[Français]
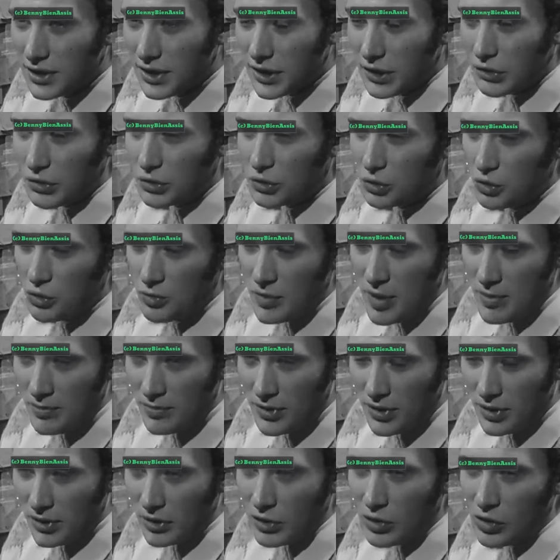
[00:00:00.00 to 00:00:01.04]
Et on ne le trouve même
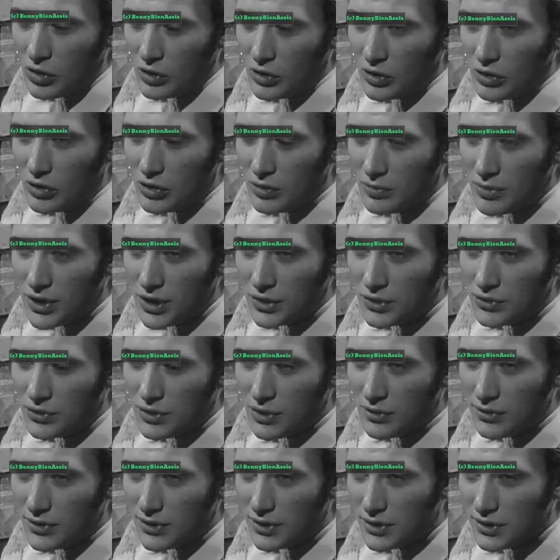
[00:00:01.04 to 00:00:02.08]
pas encore partout
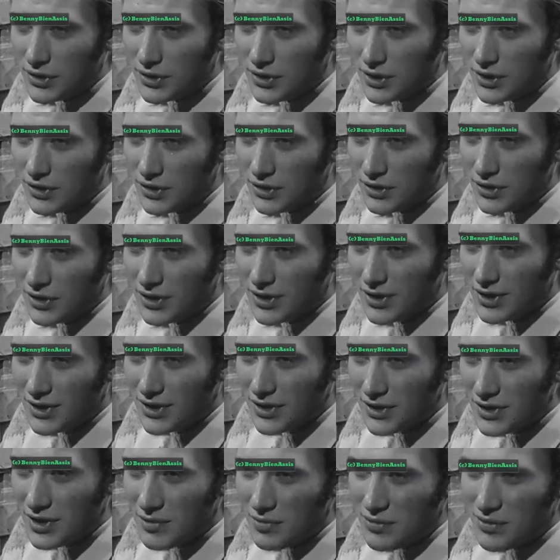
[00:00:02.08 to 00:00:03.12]
en France
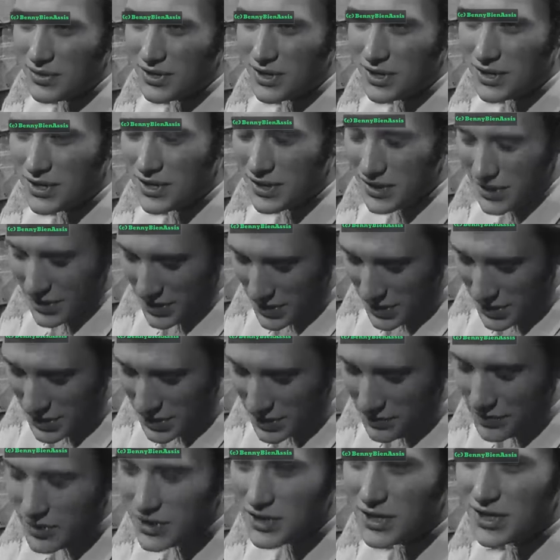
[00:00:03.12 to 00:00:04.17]
ce, sera assez
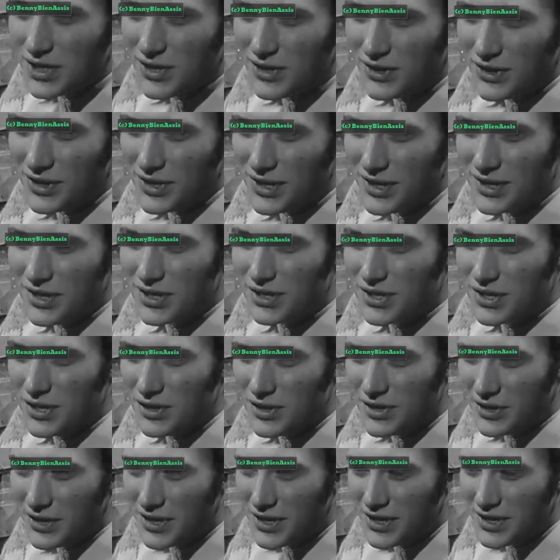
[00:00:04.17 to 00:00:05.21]
difficile quand les gens...
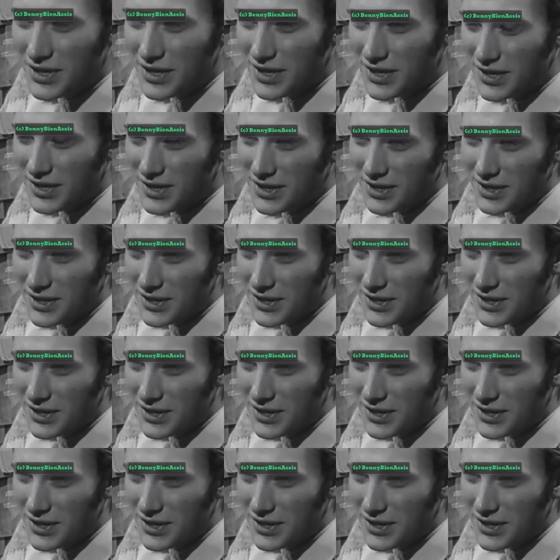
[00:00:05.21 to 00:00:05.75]
C'est une excellente